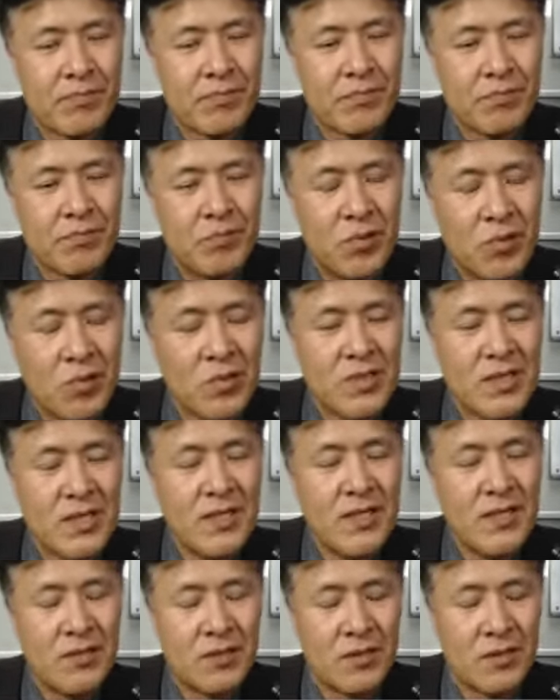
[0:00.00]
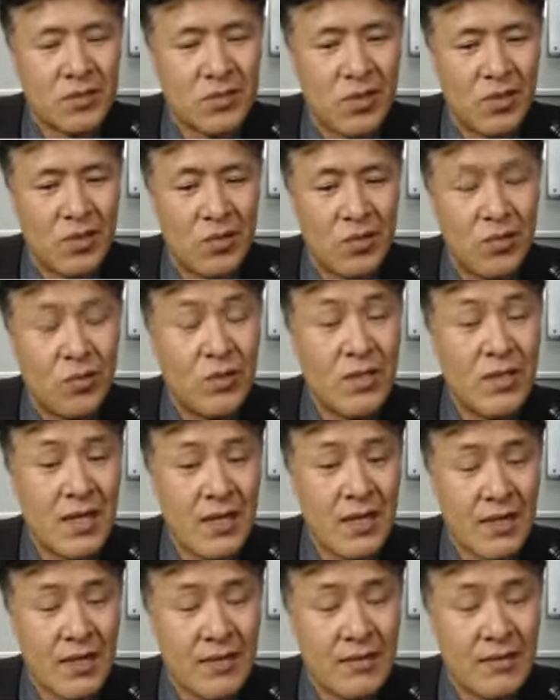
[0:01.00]
블록체인이 그렇죠.
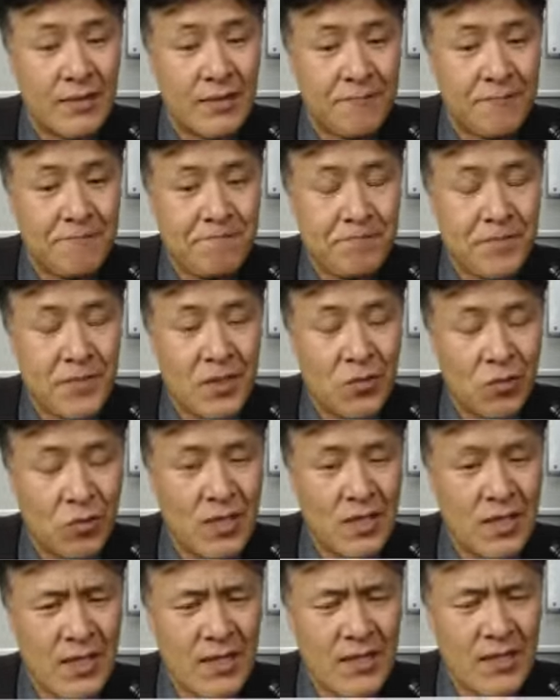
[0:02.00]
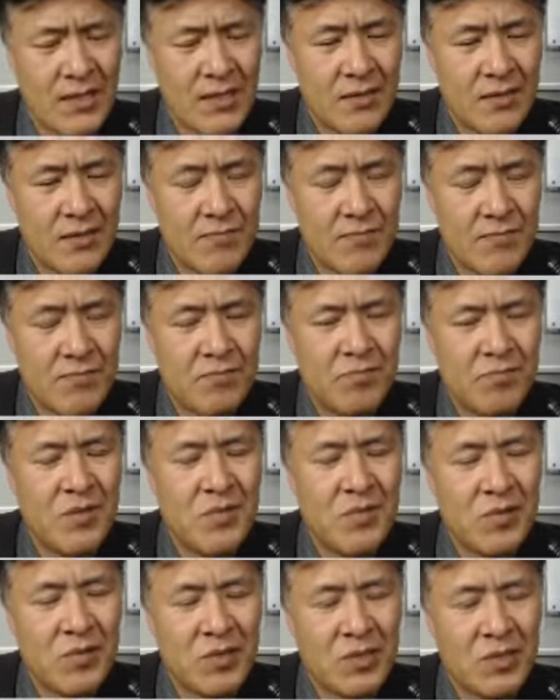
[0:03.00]
우리나라에서 우리나라에 지금
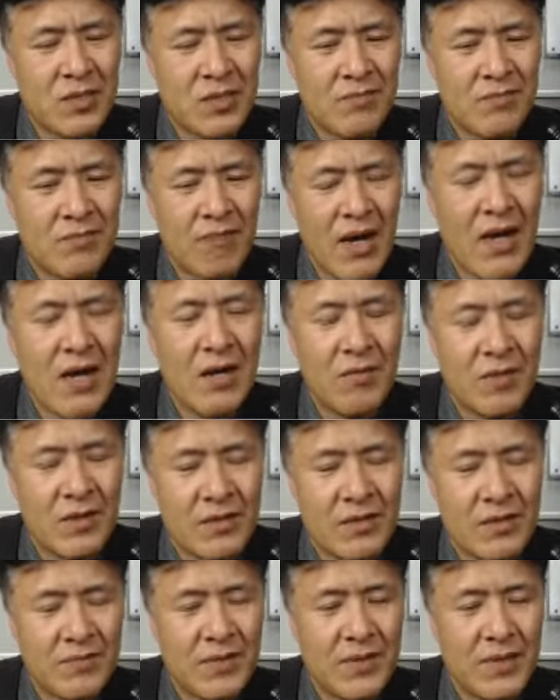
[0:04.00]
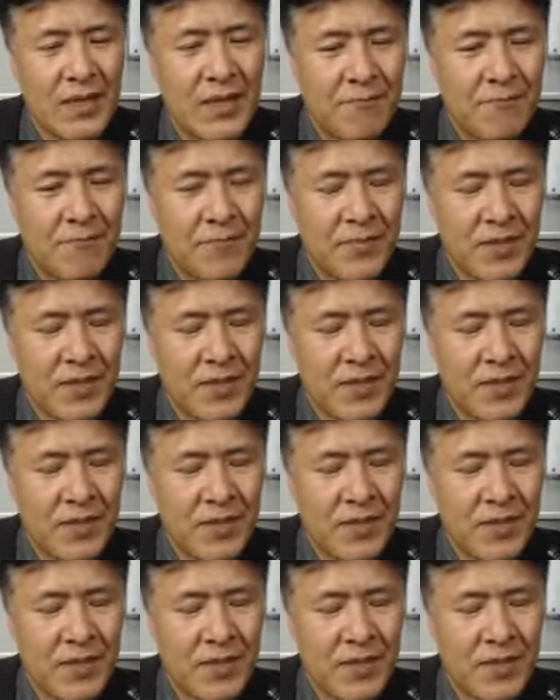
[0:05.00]
법으로 지금 막아버렸습니다.